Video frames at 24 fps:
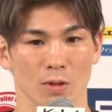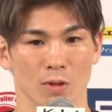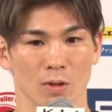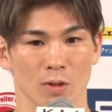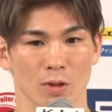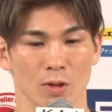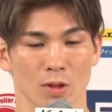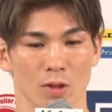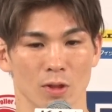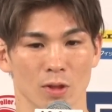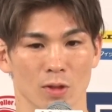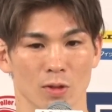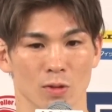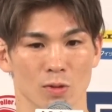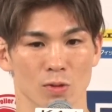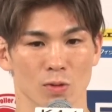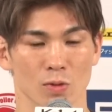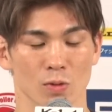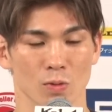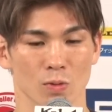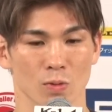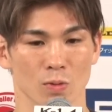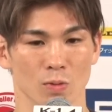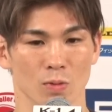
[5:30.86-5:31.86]
えっと、
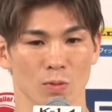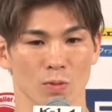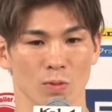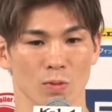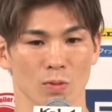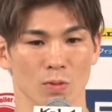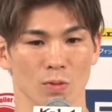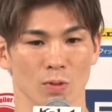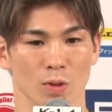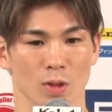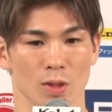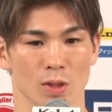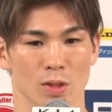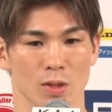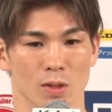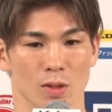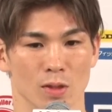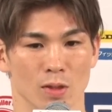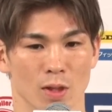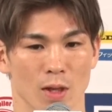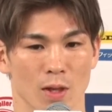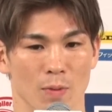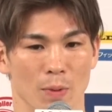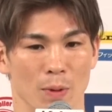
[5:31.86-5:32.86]
そうで
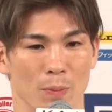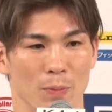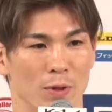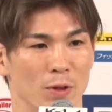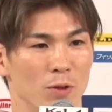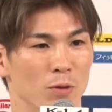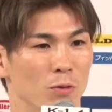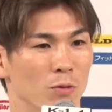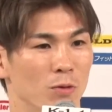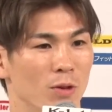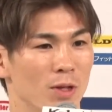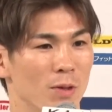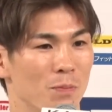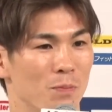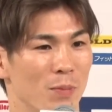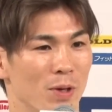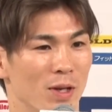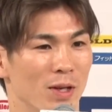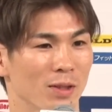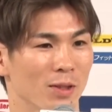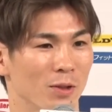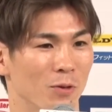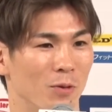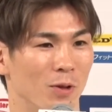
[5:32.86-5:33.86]
すね、まあ、ベルトはいっぱ
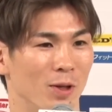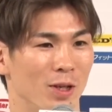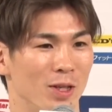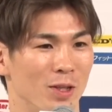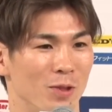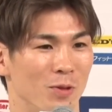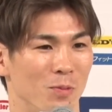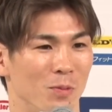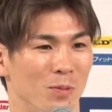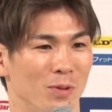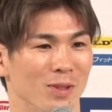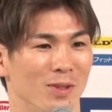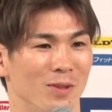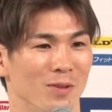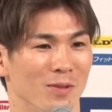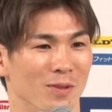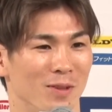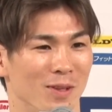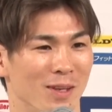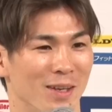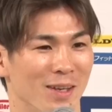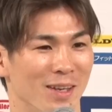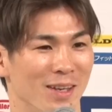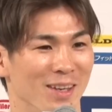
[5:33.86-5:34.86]
いあった方がいいと思ってるん
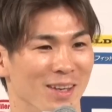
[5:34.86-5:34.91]
で